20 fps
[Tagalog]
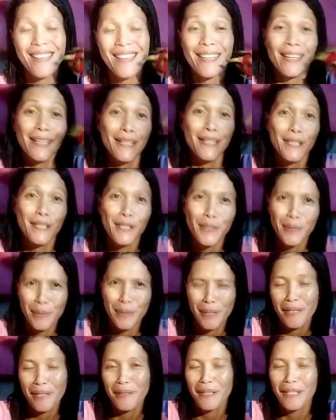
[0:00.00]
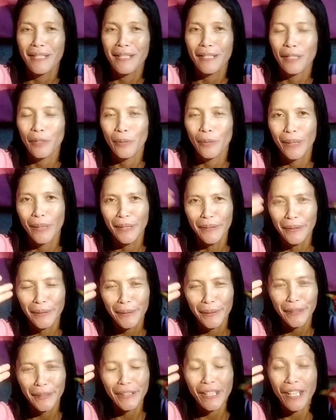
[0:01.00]
Ayan. So, ayan mga
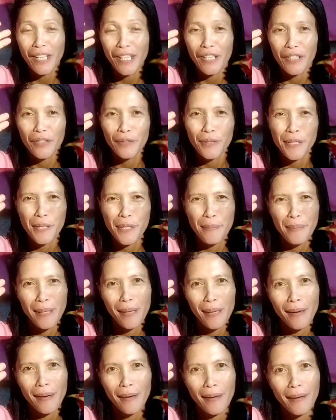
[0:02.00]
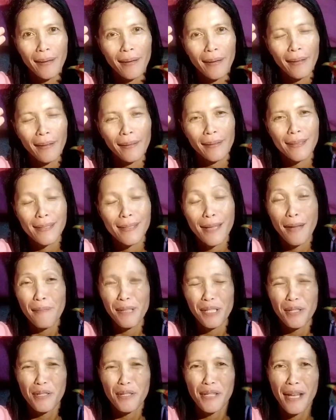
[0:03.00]
ka-wonder. Thank you sa
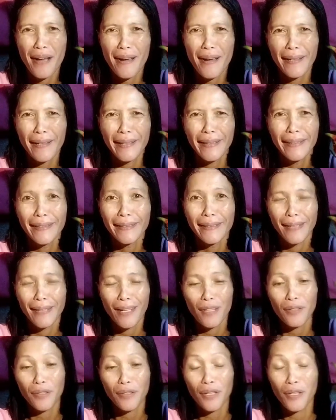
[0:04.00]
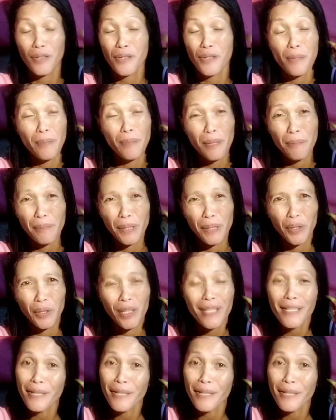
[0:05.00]
pagsama niyo sa akin at thank you, thank you sa pagpanood.